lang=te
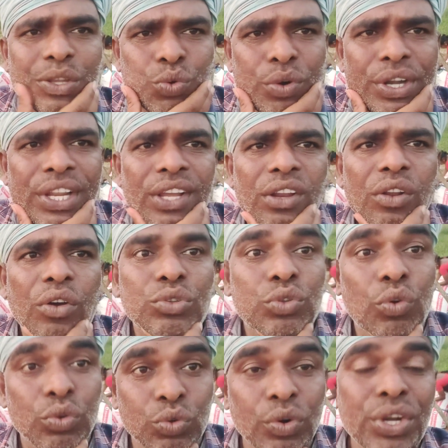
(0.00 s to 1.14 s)
షూటింగ్లో
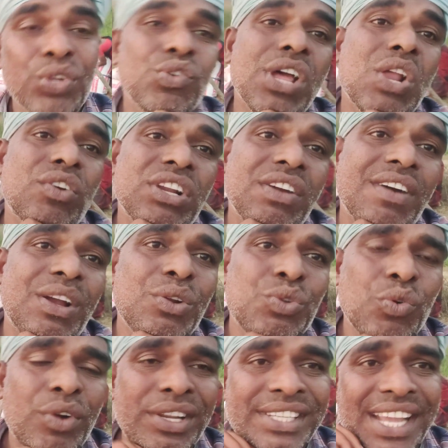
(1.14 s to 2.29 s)
షూటింగ్ అనుకునే వాళ్ళు
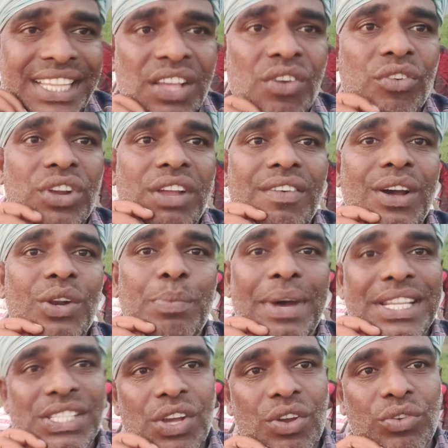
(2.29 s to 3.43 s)
షూటింగ్ చేద్దాం అనుకునే వాళ్ళు
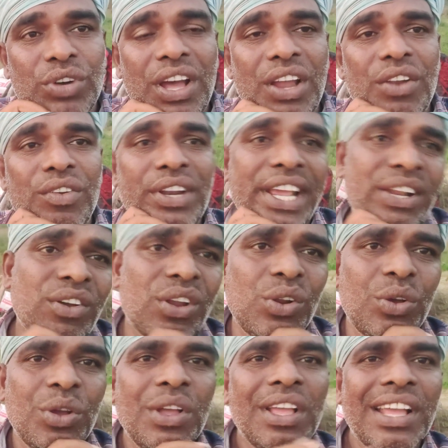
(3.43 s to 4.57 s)
పరిచయాలు ఉన్నాళ్ళు లేని
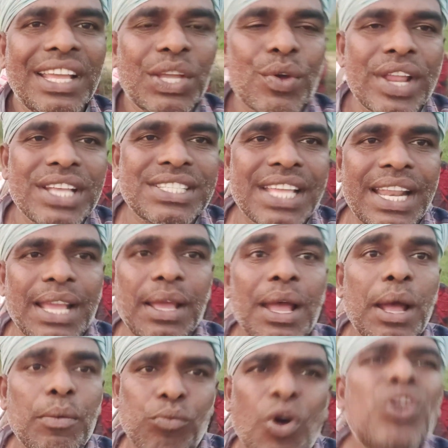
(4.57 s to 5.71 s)
వాళ్ళు ఎవరైనా సరే
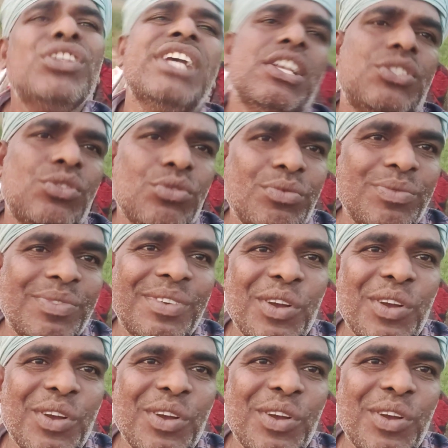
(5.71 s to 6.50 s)
ఫోన్ చేయొచ్చు